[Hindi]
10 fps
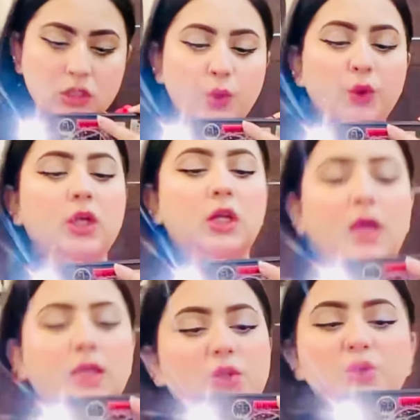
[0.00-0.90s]
जाऊंगी
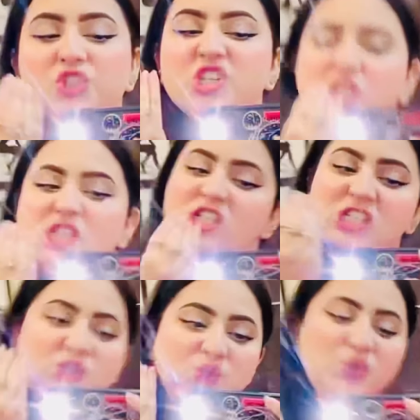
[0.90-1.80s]
एंड कुछ
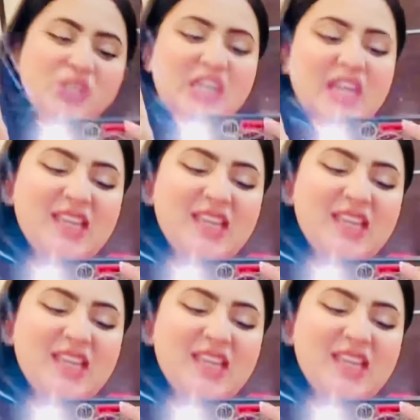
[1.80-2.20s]
खाऊंगी